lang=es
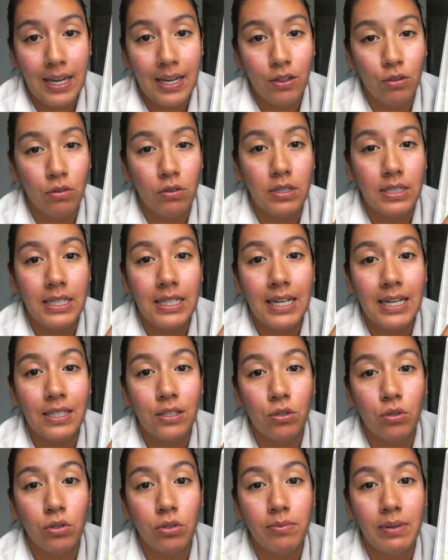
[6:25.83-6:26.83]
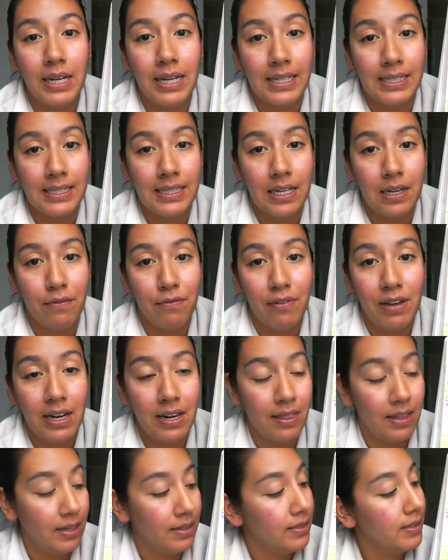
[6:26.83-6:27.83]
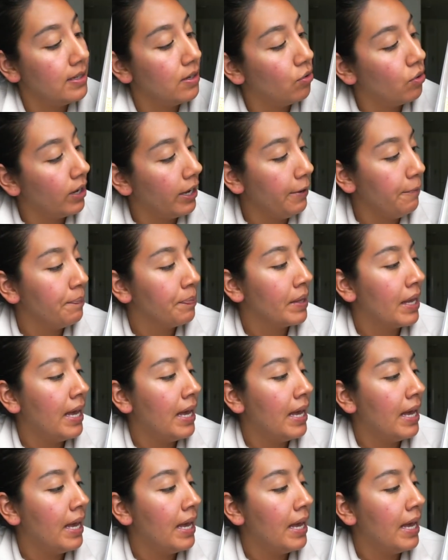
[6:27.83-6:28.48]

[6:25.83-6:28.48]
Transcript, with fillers: entonces las dos van a ser verdes, ¿ok?